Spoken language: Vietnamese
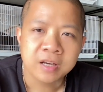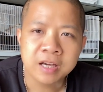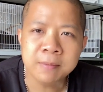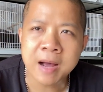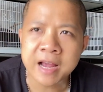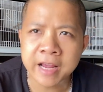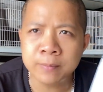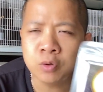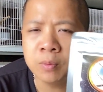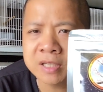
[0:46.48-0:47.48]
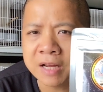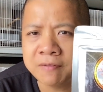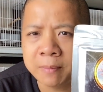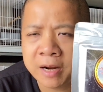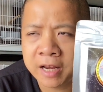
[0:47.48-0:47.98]
Khi mà anh em dùng cái sản
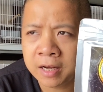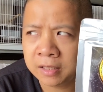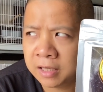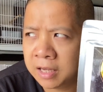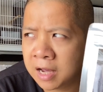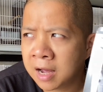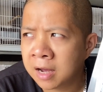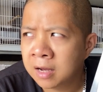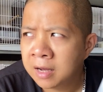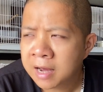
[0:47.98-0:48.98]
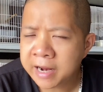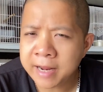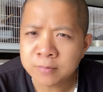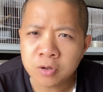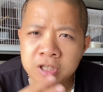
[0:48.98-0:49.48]
phẩm này ấy, thì à, anh
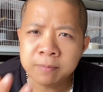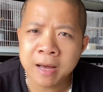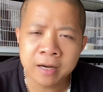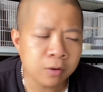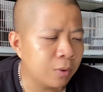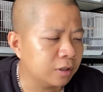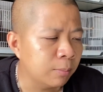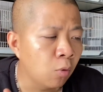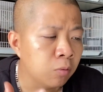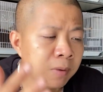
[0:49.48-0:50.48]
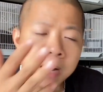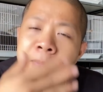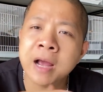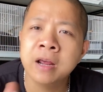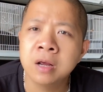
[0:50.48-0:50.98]
em cho chim ăn ấy, khoảng tầm bốn mươi lăm
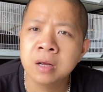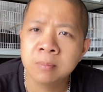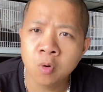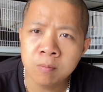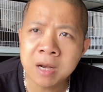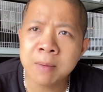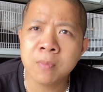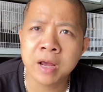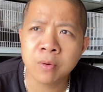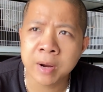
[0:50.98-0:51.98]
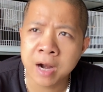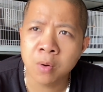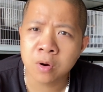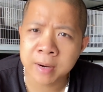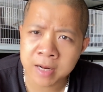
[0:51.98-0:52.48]
ngày, bốn mươi lăm ngày quay
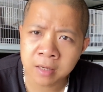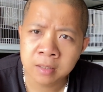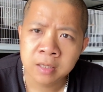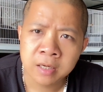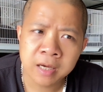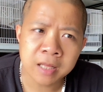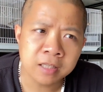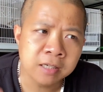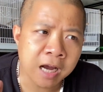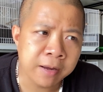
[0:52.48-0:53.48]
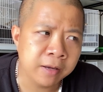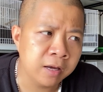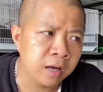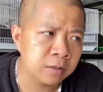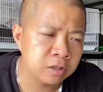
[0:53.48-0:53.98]
đầu các bác nhé. Nghĩa là từ
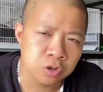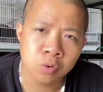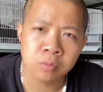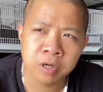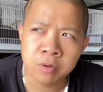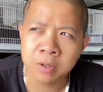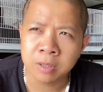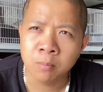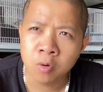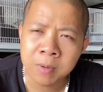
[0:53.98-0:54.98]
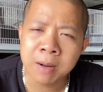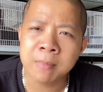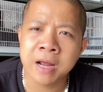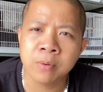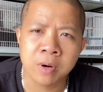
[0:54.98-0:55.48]
ngày uh, sử dụng đến khoảng tầm bốn mươi
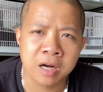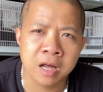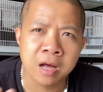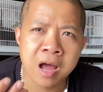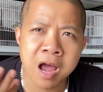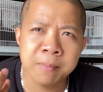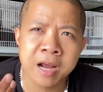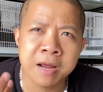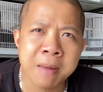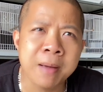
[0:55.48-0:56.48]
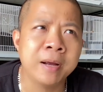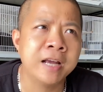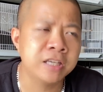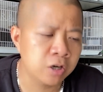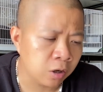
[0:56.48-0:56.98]
lăm ngày hoặc là hai mươi ngày, ba mươi
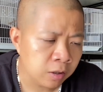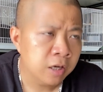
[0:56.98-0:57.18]
ngày gì đó